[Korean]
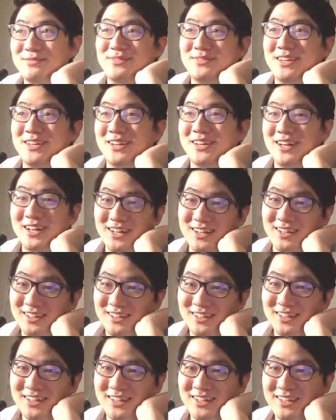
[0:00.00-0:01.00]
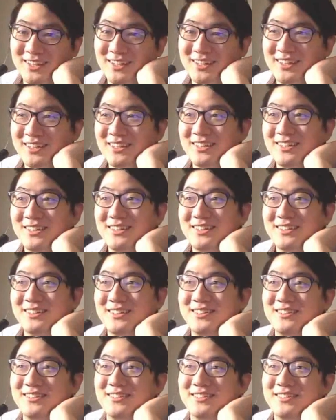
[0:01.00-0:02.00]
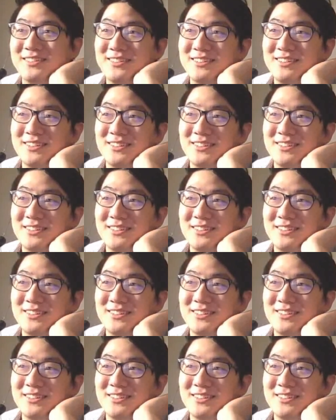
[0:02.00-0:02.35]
지금 제가 그